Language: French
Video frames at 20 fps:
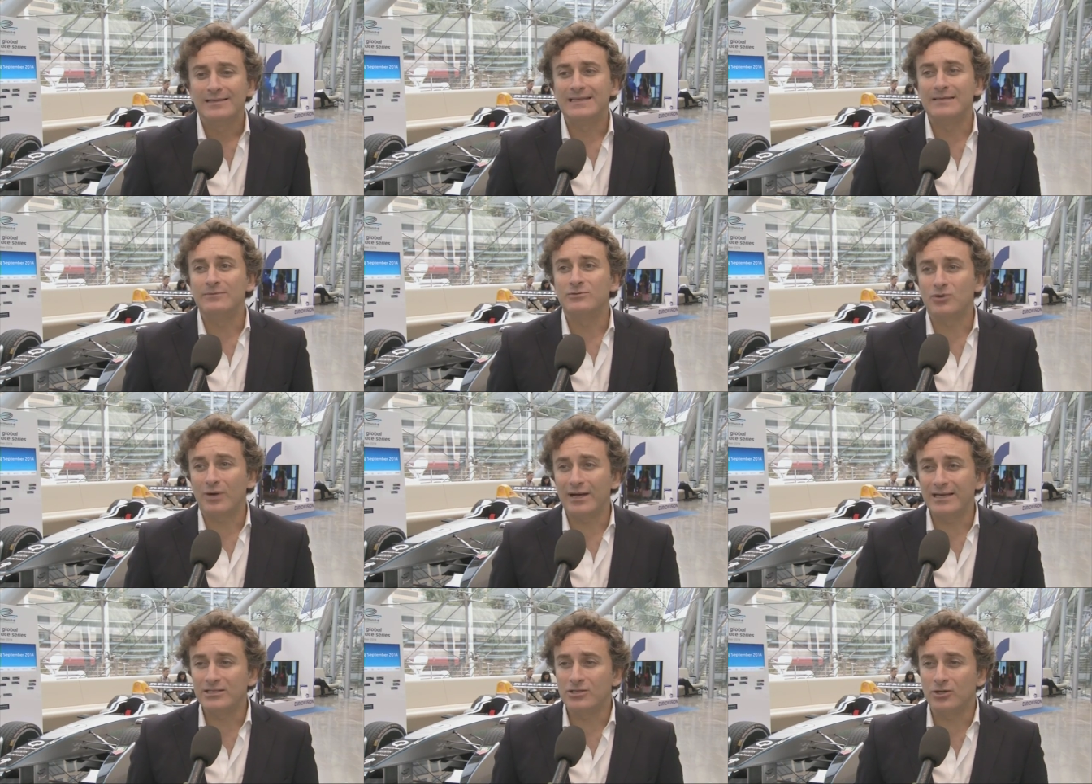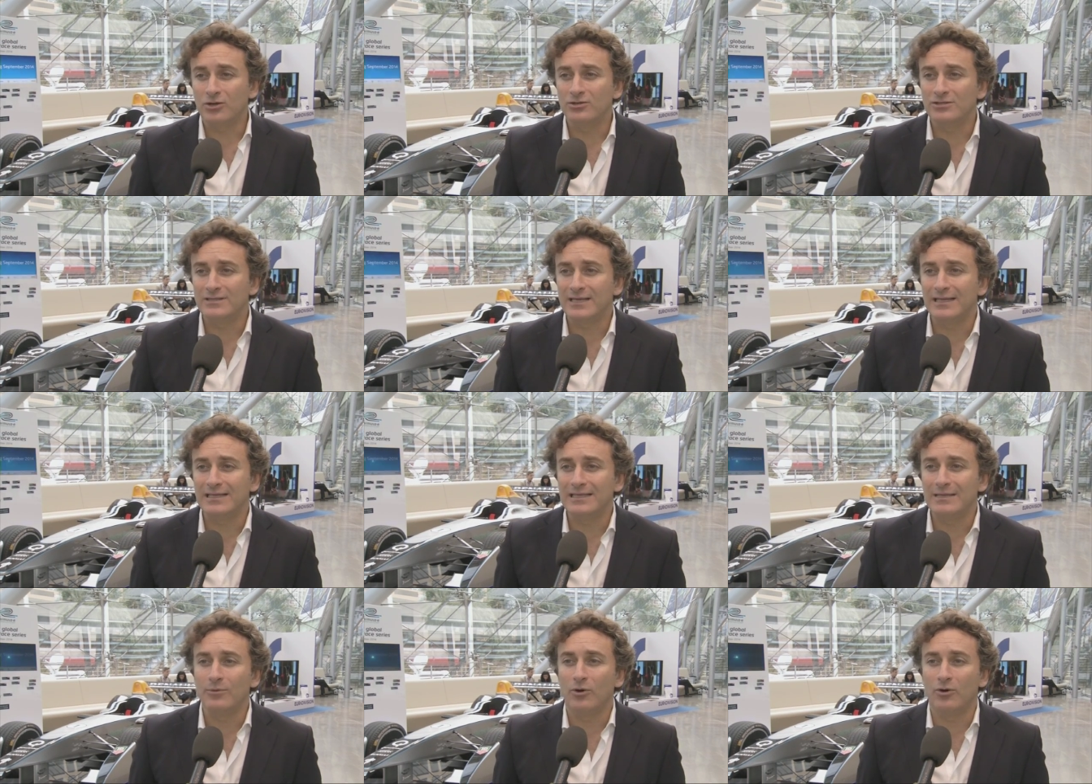Team Dryson, c'est
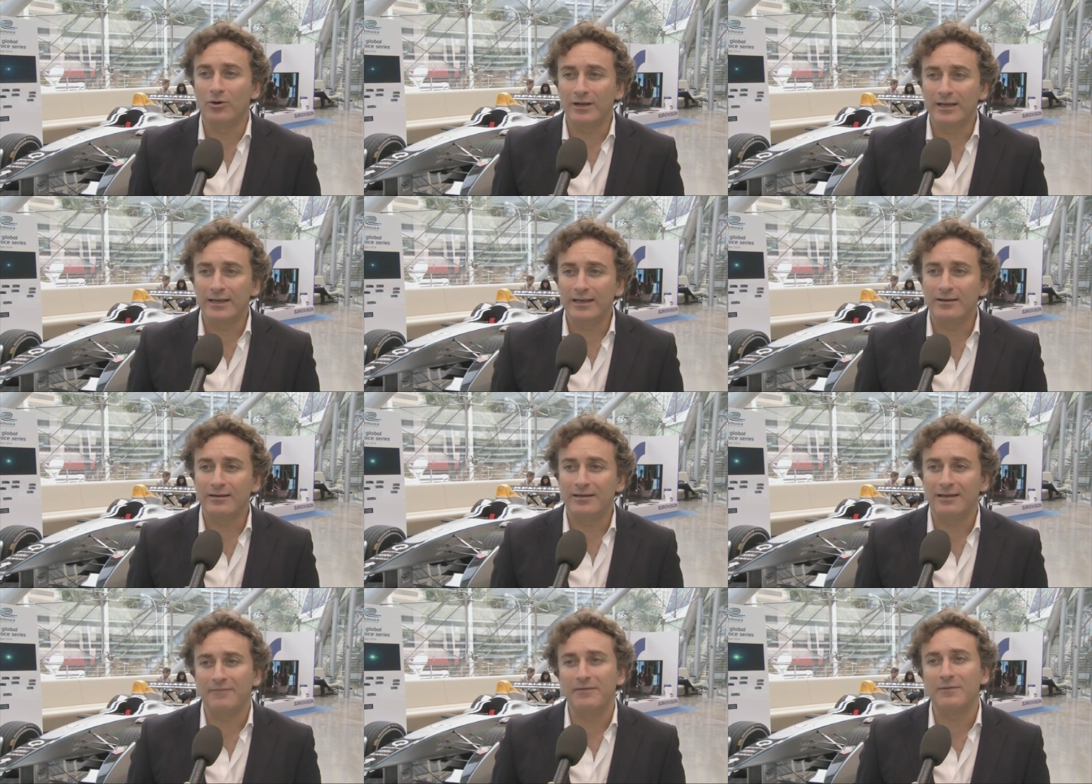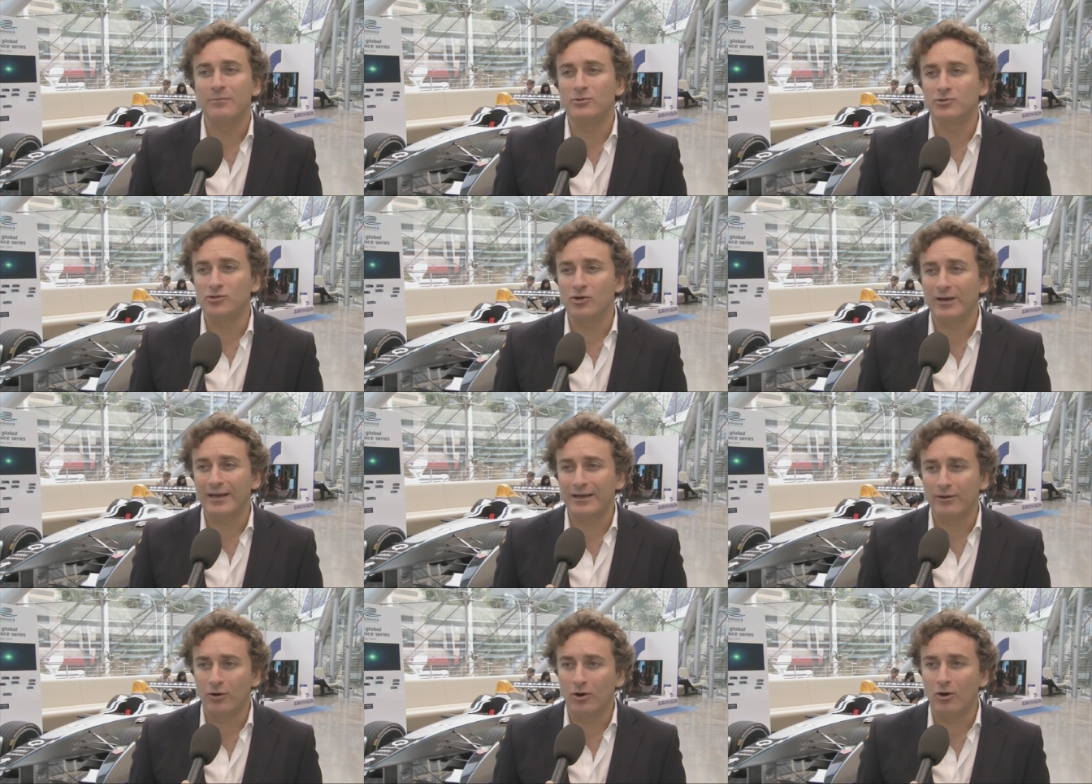un team anglais qui a fait
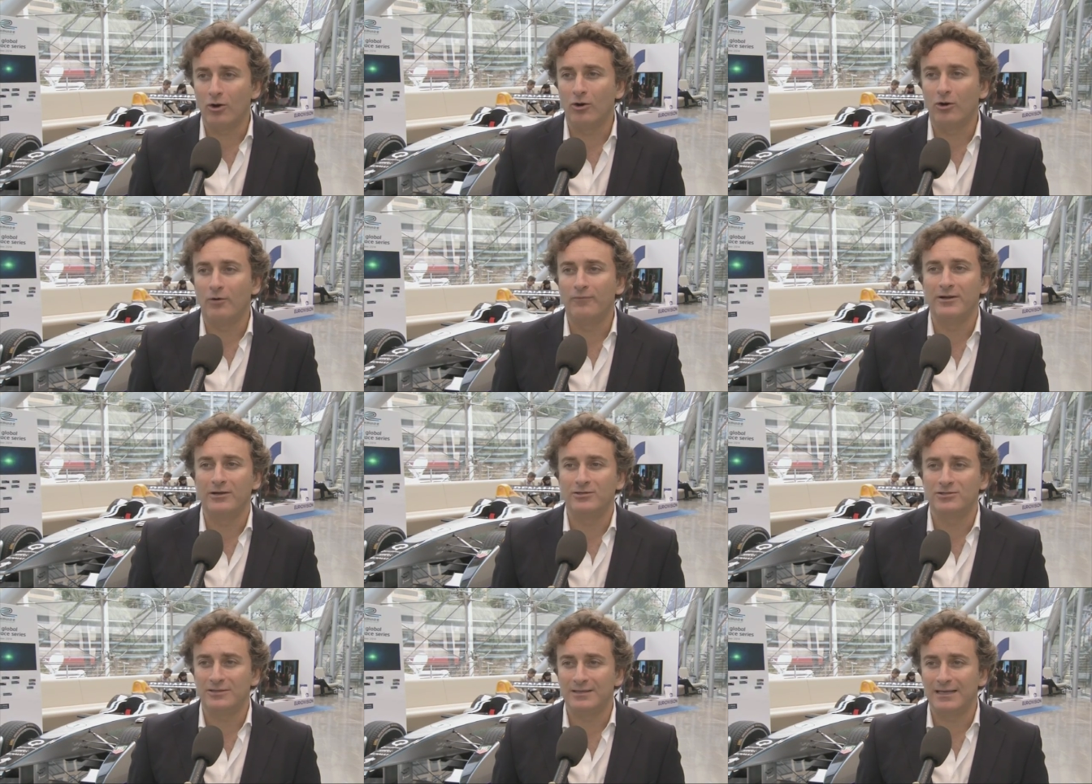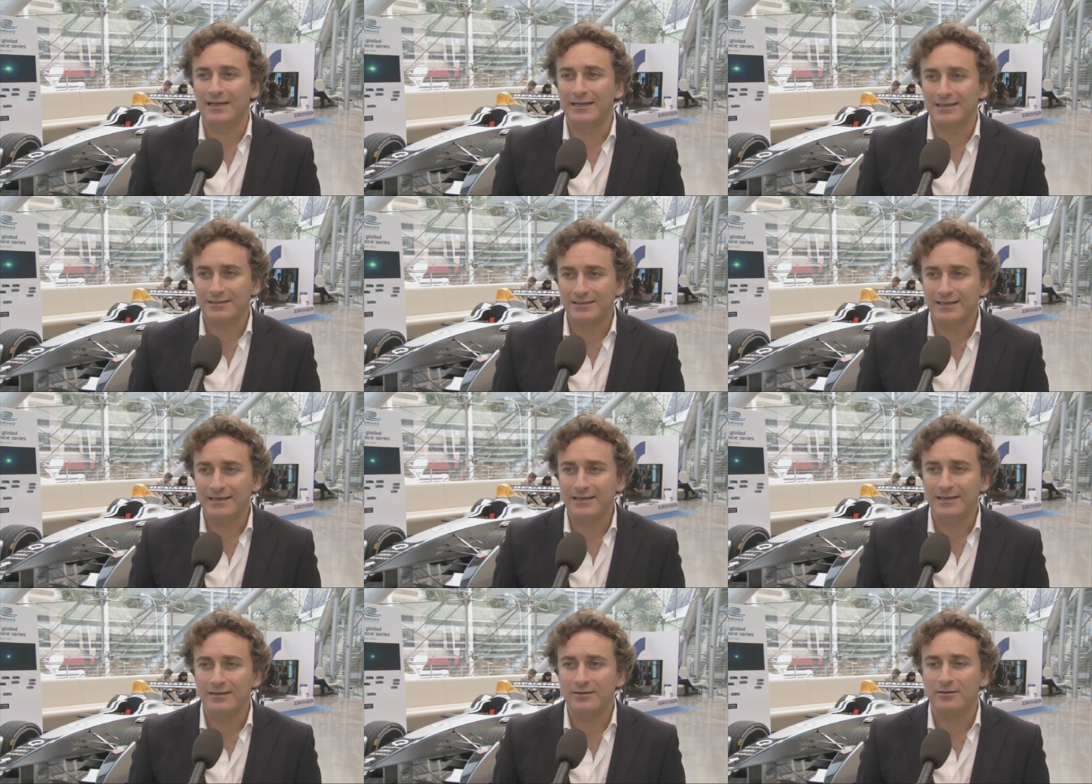plusieurs records en vélocité
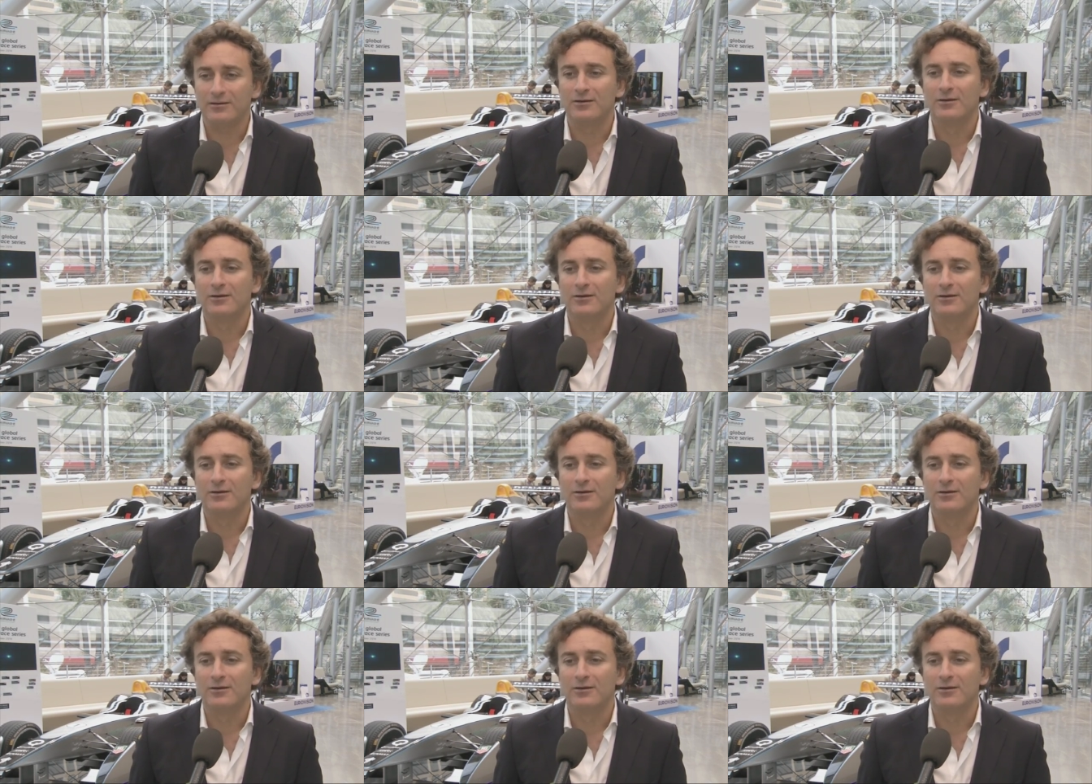électrique.